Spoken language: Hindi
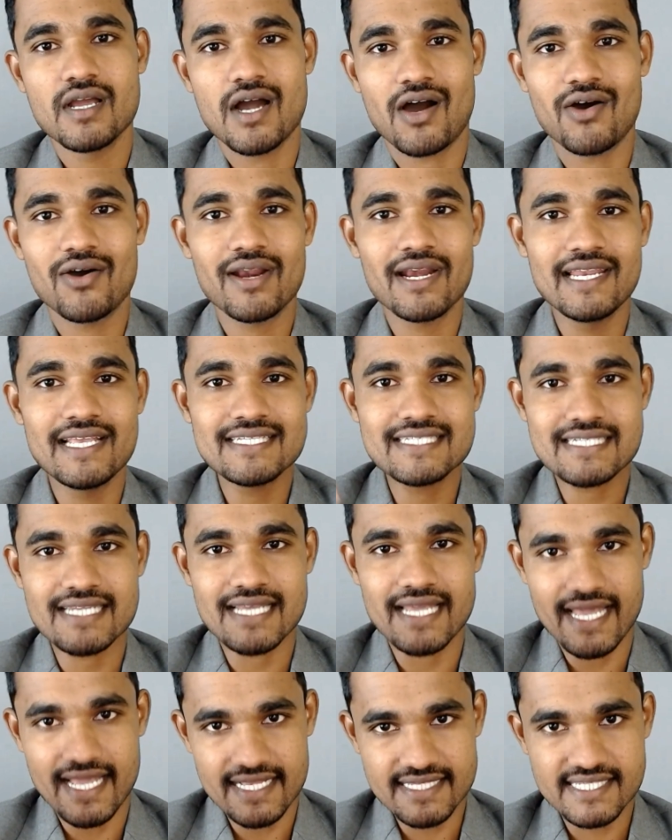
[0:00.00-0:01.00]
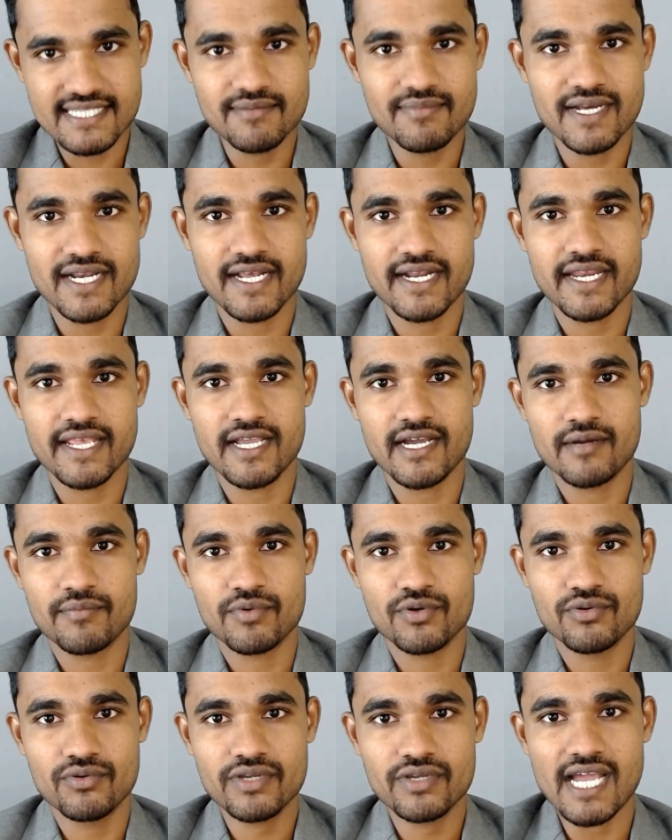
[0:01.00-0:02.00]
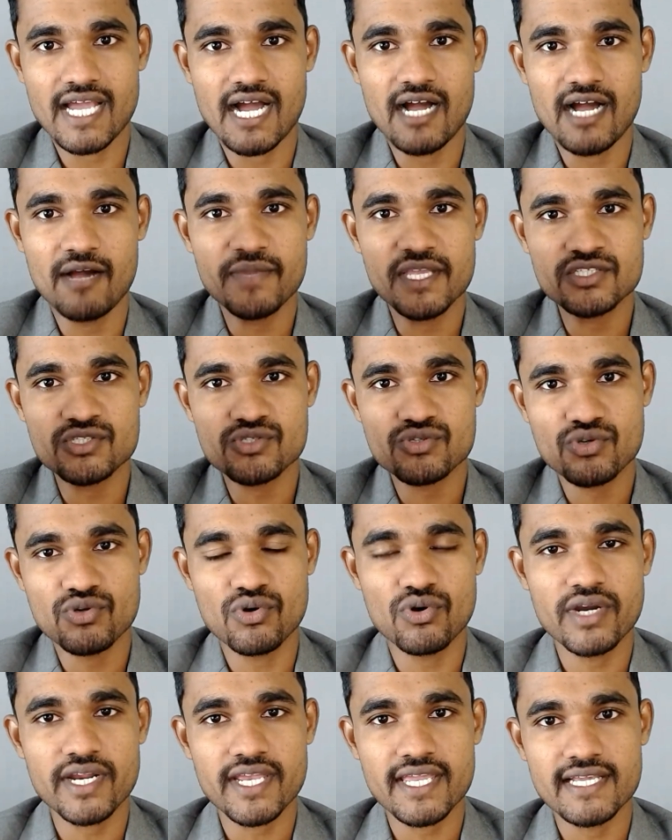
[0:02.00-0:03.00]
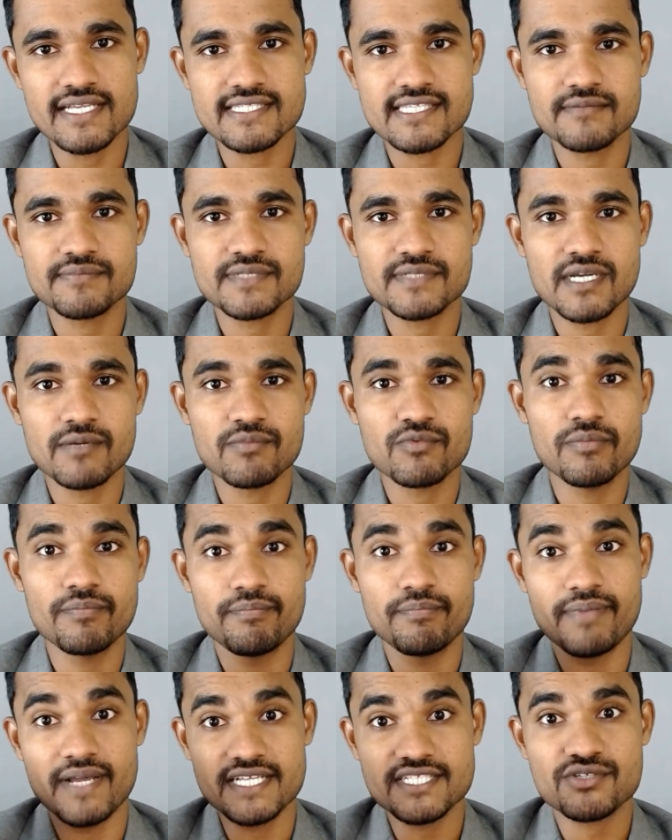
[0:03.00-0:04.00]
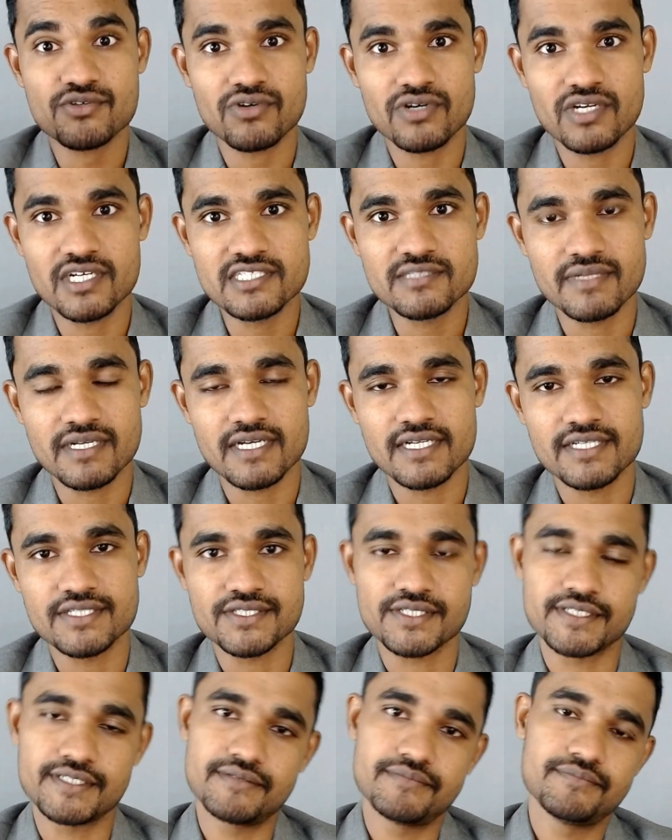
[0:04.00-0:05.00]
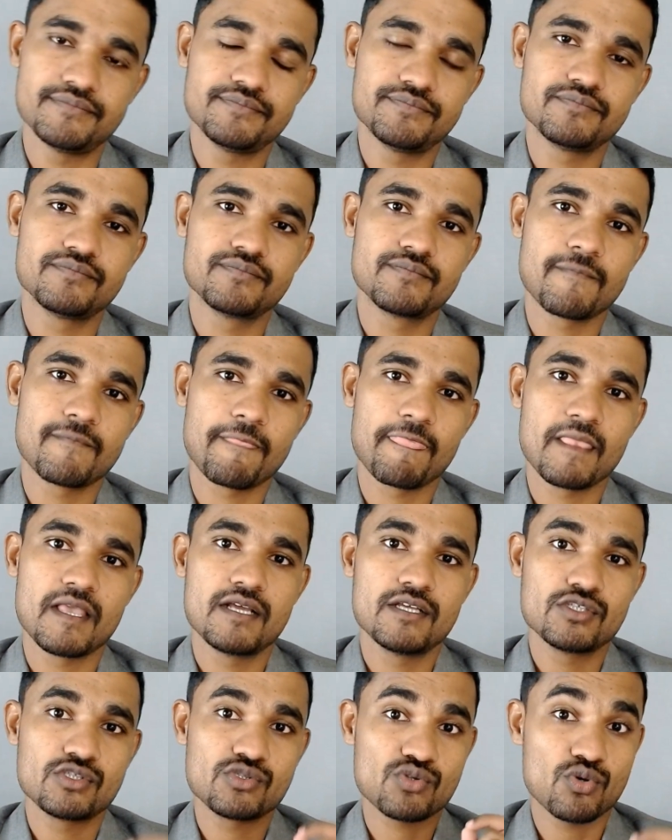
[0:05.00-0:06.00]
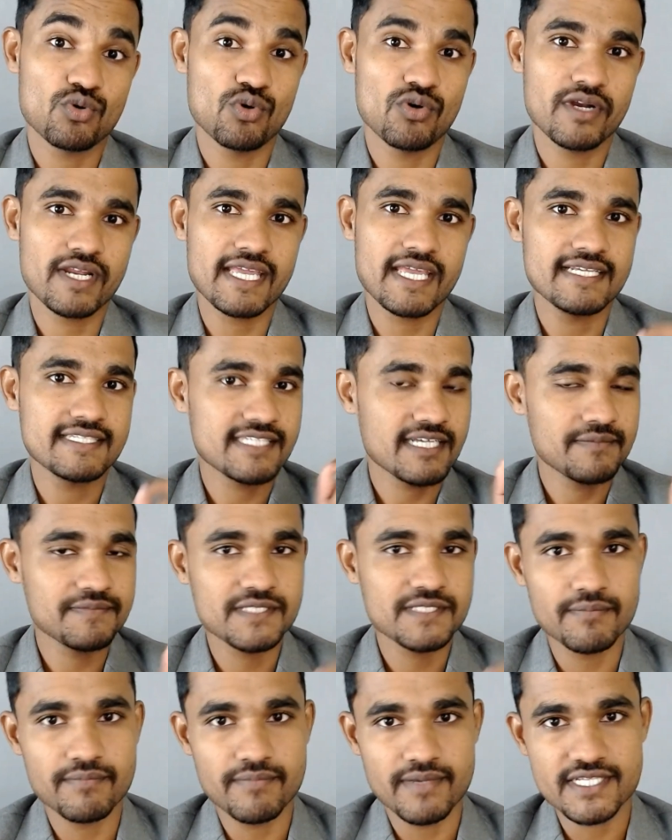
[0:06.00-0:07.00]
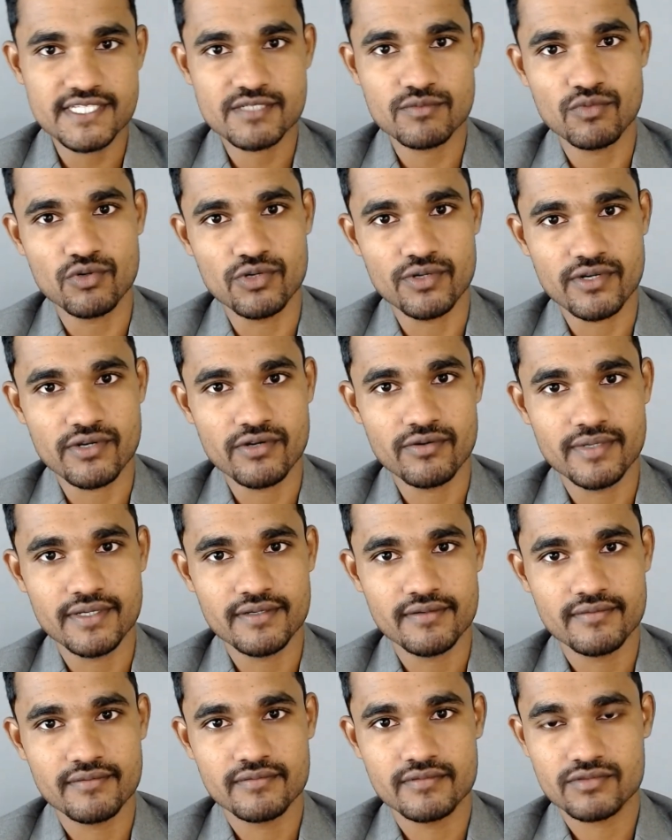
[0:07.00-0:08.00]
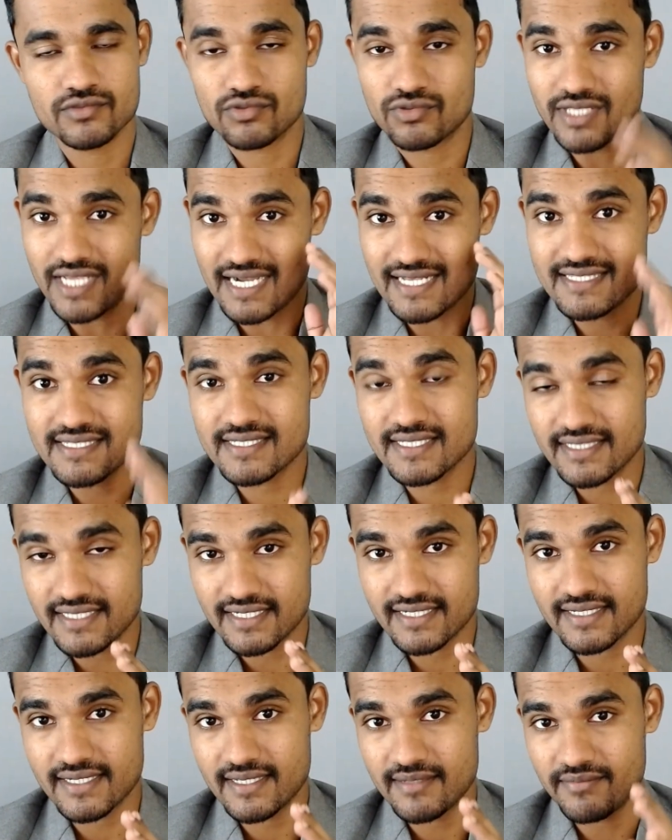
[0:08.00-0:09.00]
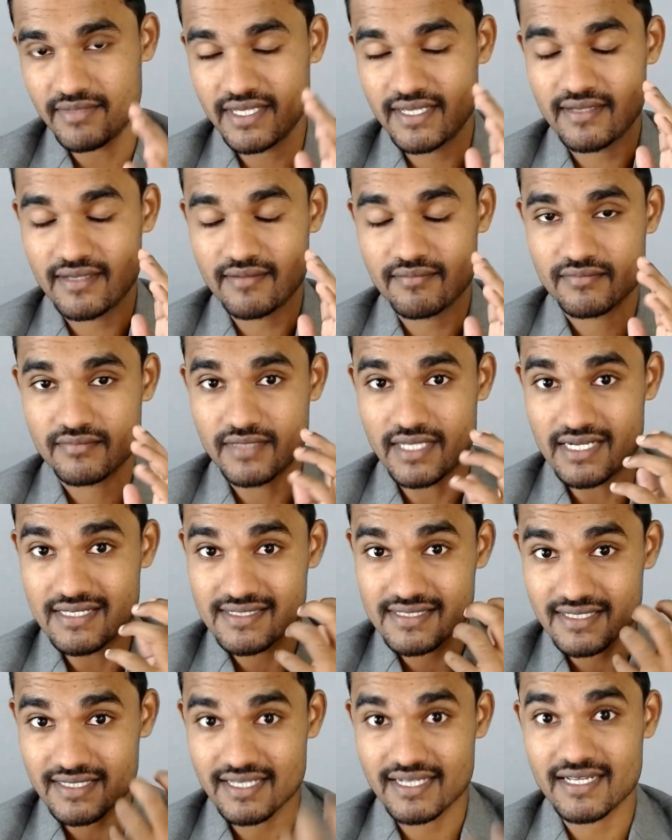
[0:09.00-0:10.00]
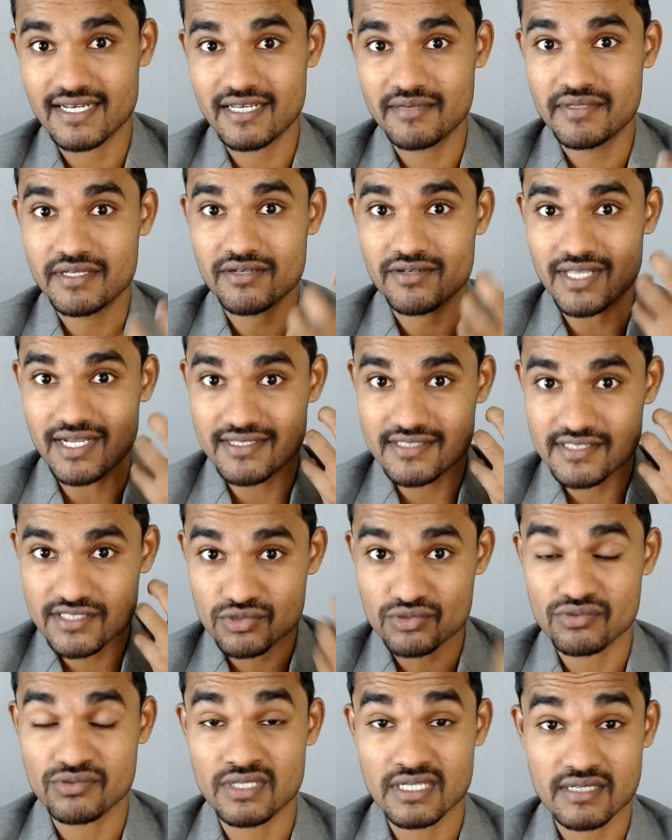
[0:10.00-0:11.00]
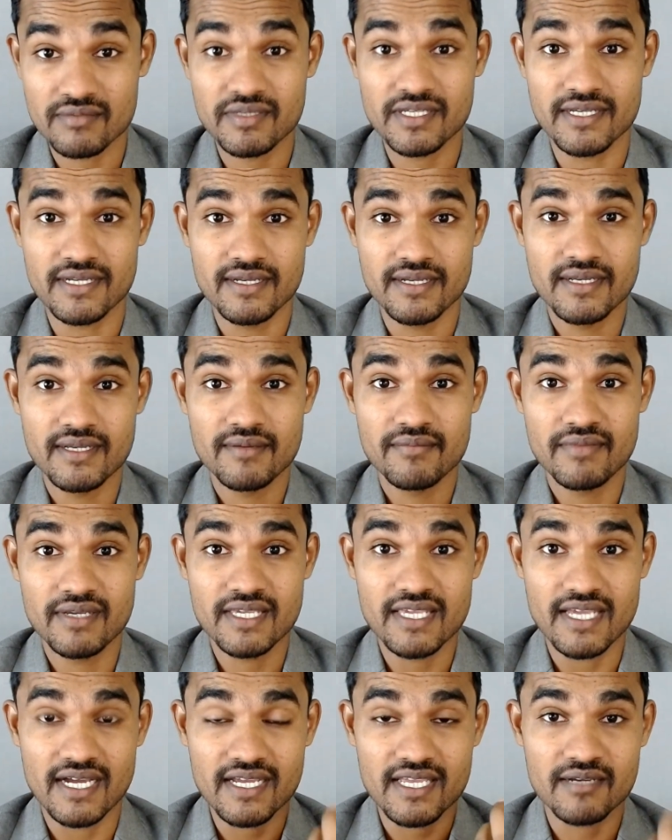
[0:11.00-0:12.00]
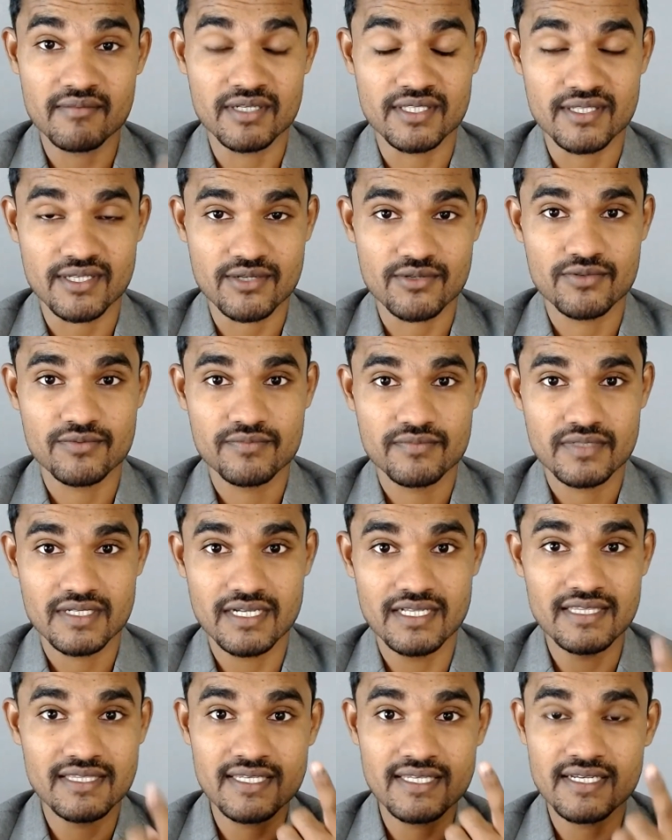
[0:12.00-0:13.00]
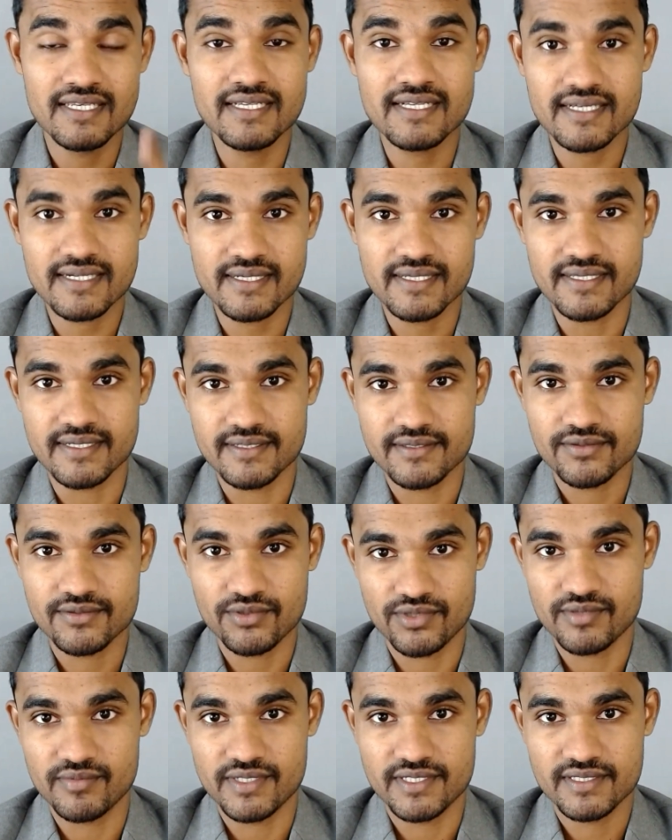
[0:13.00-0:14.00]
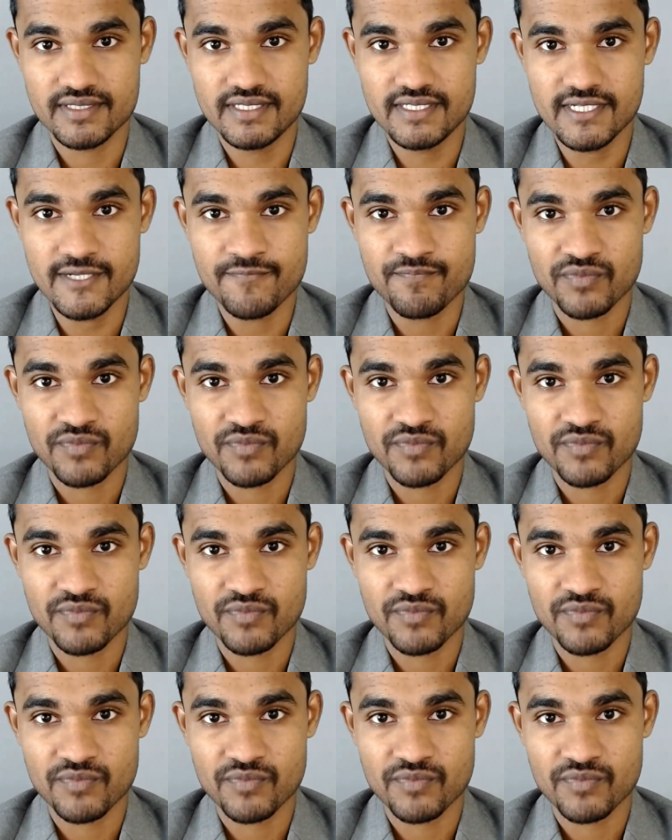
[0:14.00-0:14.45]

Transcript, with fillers: और लिस्ट ऐसी बनानी है आपको कि आपके स्कोर के हिसाब से आपको बेस्ट कॉलेज मिलना चाहिए स्कोर के हिसाब से बेस्ट बोल रहा हूँ मैं तो ध्यान से देखना है मैं ध्यान से देखना भी है और ध्यान से सुनना भी है मैं क्या क्या बता रहा हूँ गलती नहीं करनी है कोई भी ठीक है